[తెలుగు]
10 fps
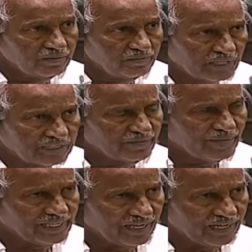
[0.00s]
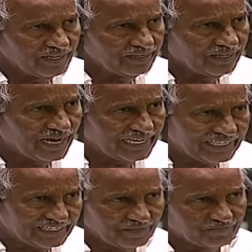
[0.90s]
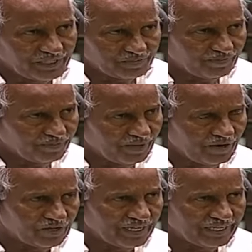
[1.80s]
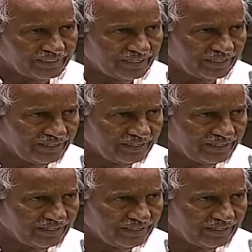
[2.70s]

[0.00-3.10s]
మొత్తం మీద అన్ఇంటరప్టెడ్ పవర్ అనేది